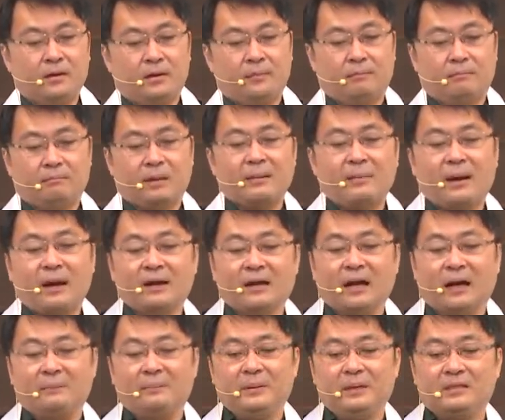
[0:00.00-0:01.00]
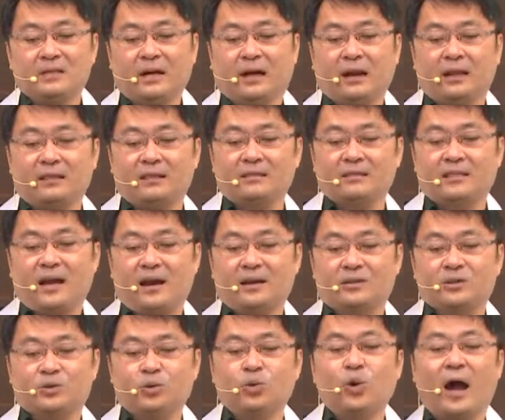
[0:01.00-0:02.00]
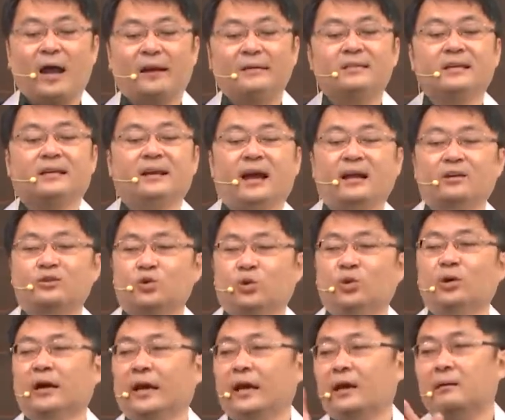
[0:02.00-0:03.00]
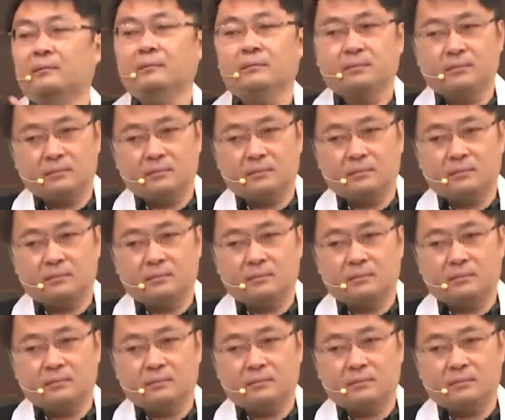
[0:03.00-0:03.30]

Memang nggak bicara tentang Tuhan sih langsung ya,